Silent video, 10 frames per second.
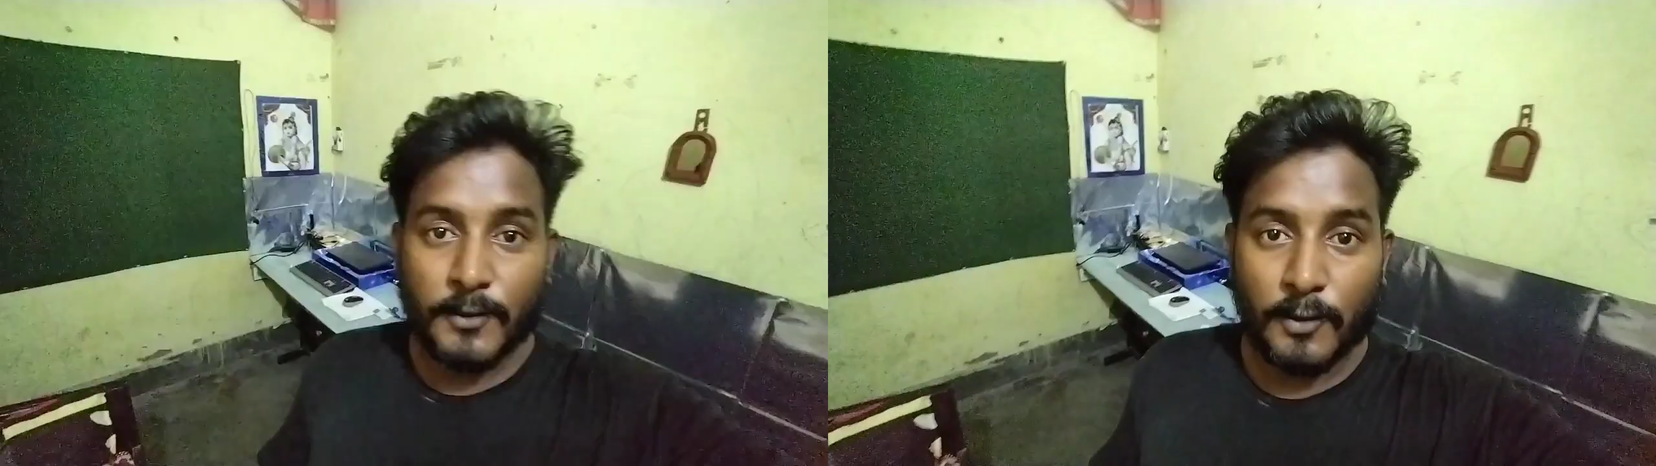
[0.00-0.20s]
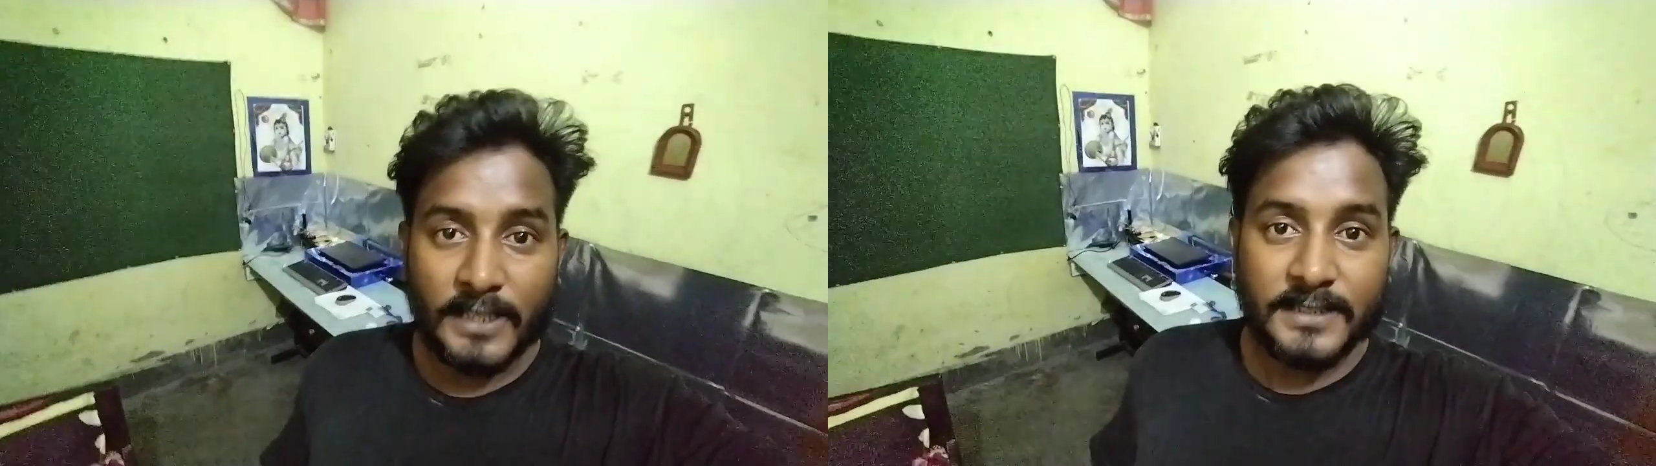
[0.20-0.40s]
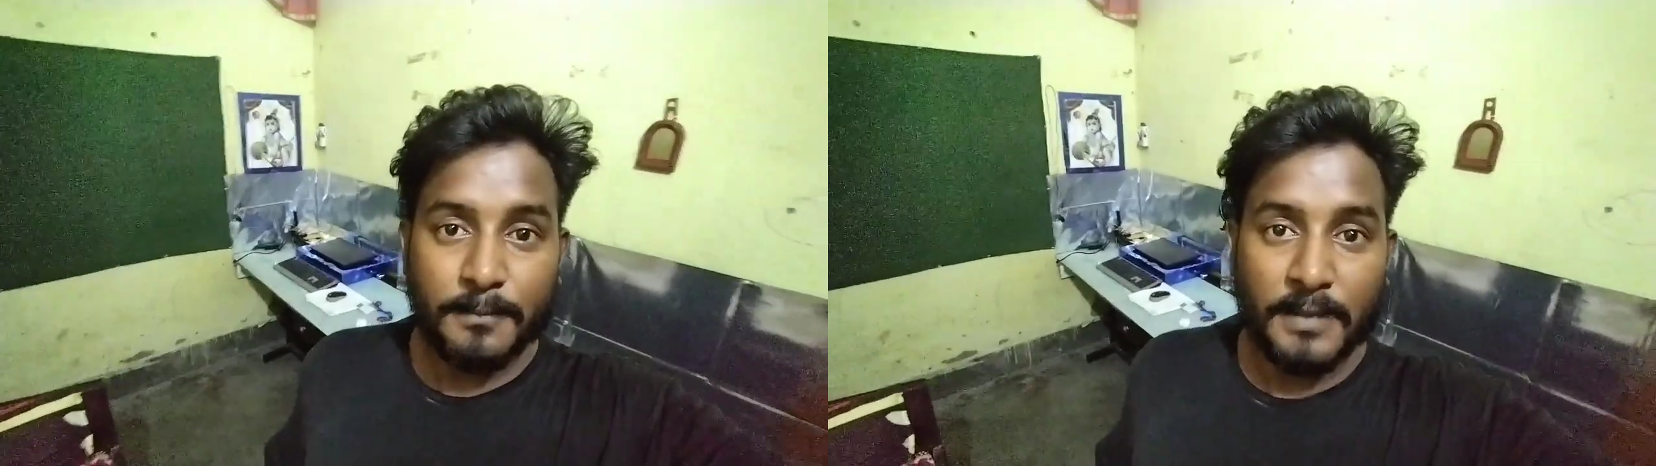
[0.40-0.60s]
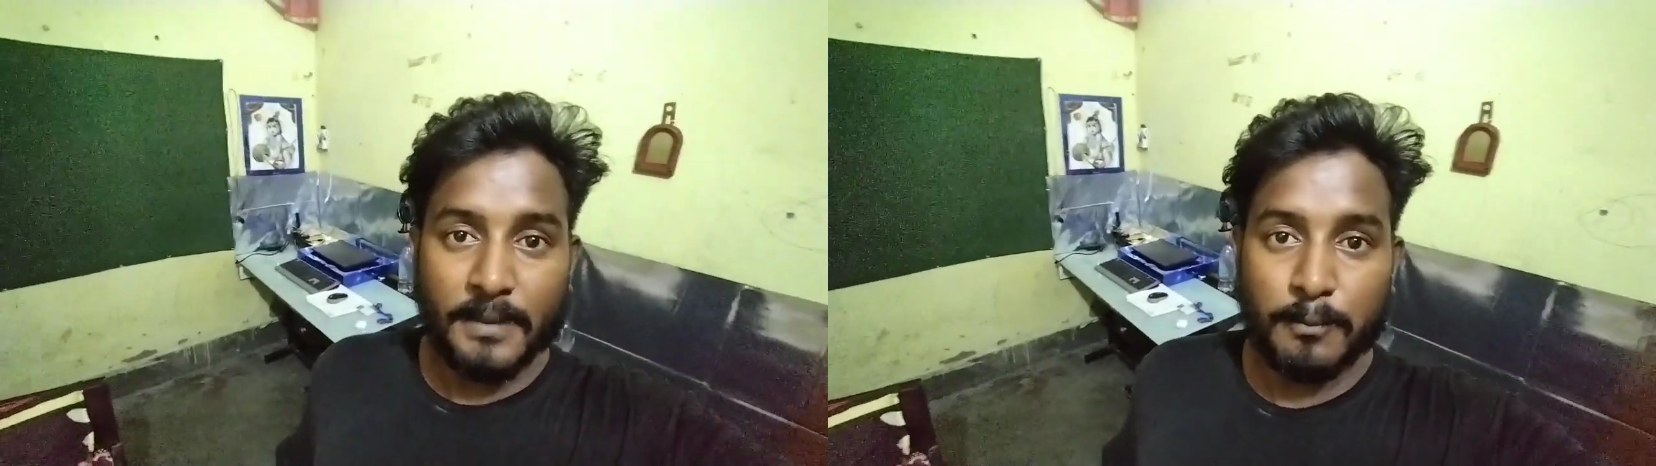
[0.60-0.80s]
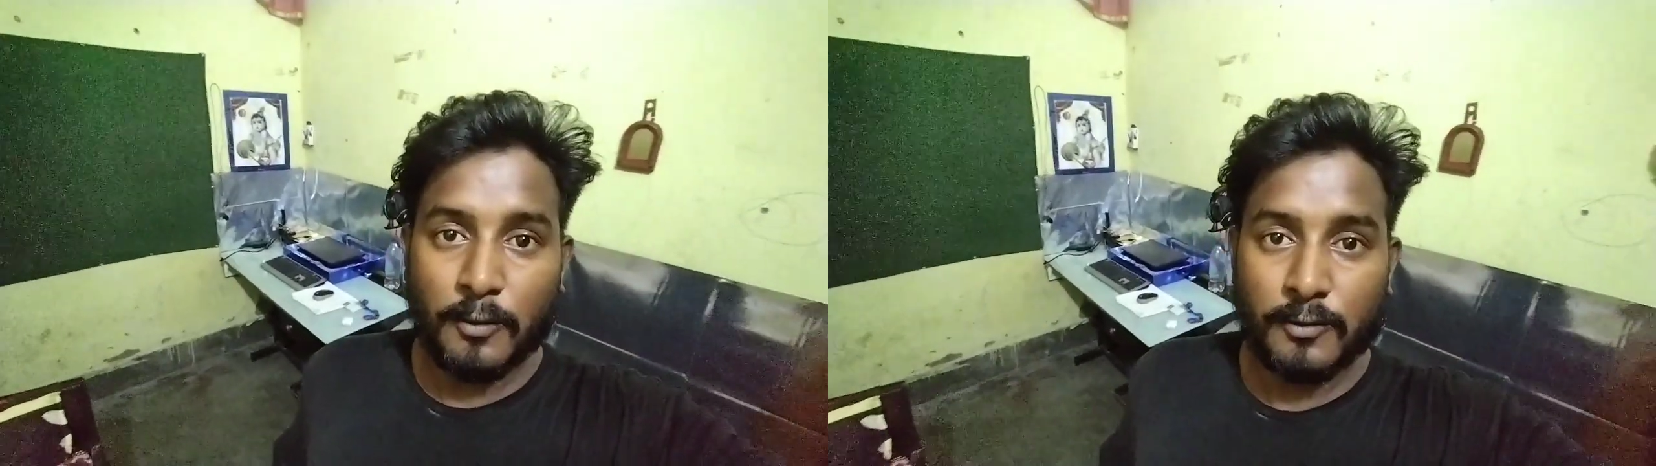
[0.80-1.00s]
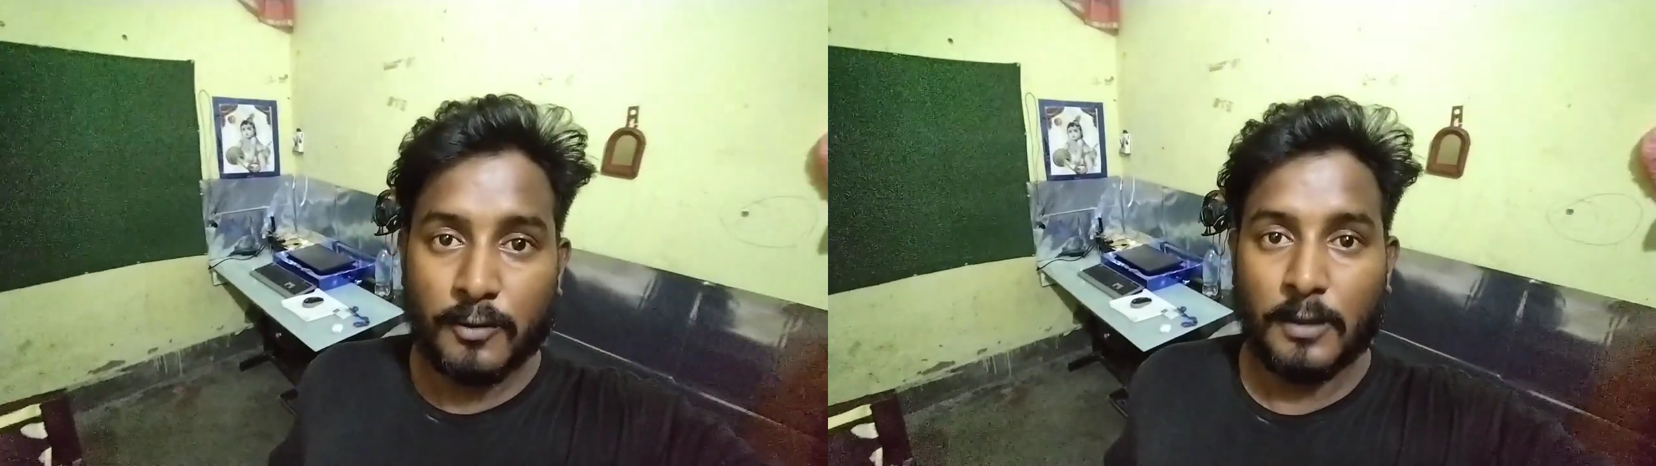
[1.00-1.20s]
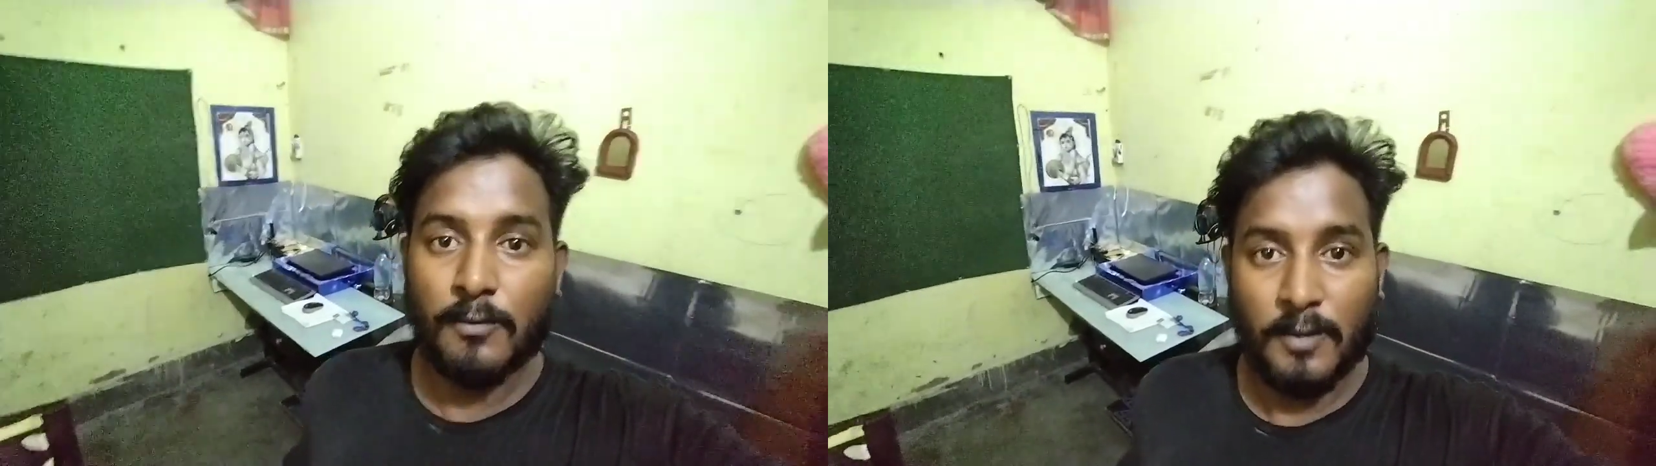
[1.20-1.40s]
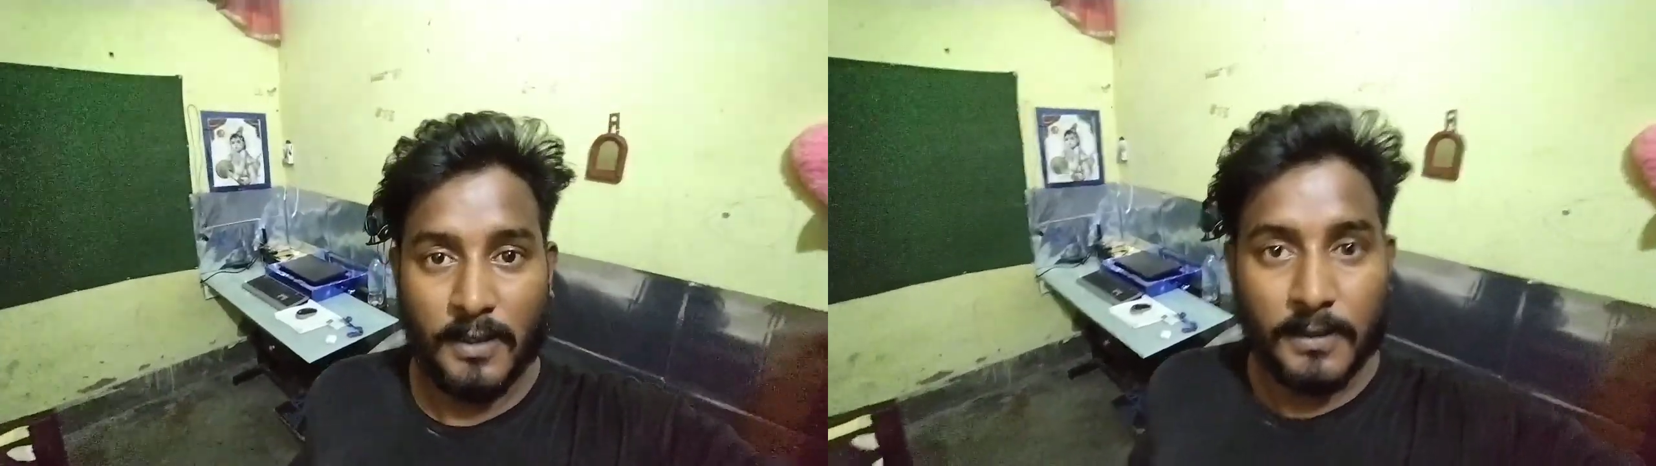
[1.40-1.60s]
तो भाई मैं पहुंच चुका
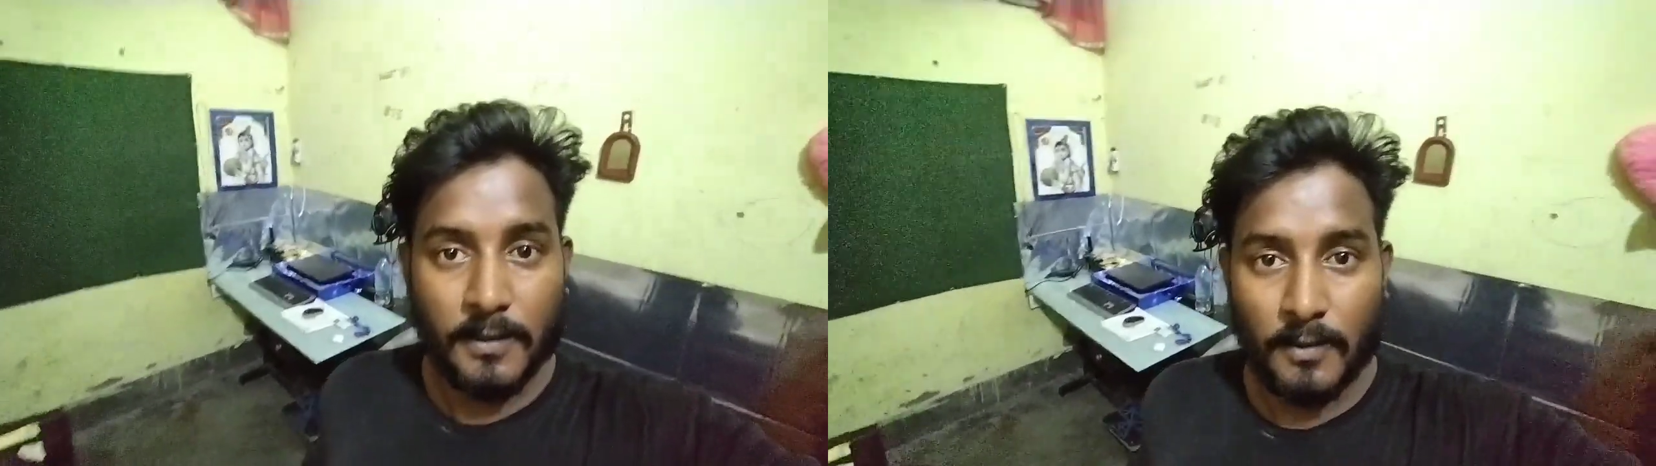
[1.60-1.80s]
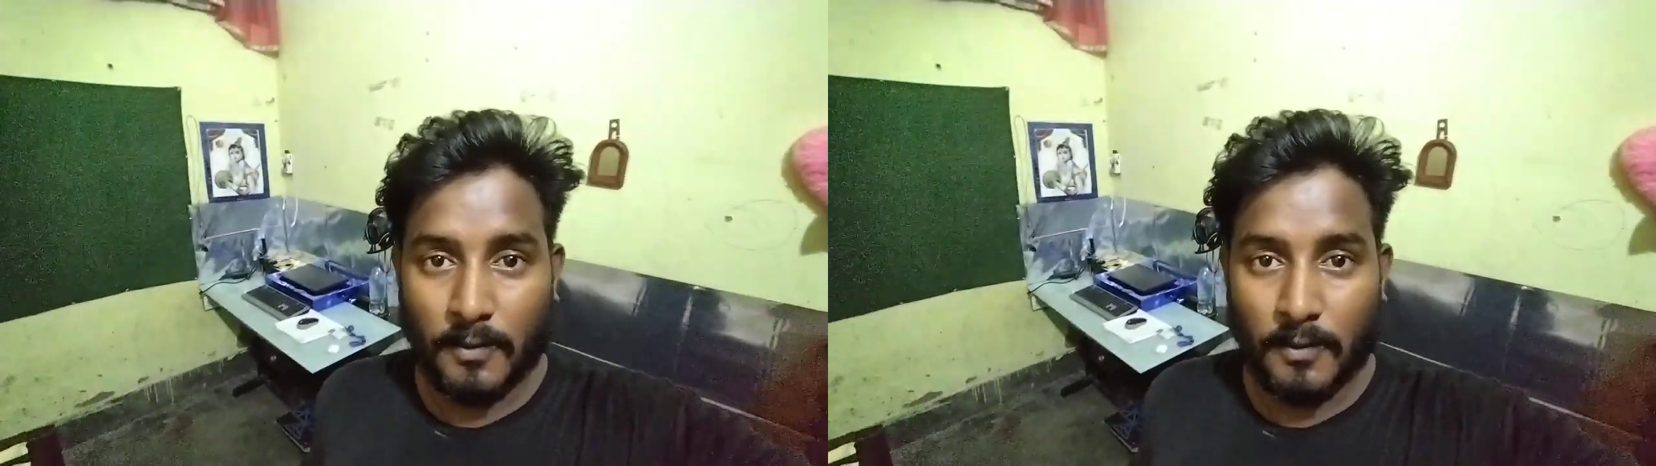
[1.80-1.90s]
हूँ घर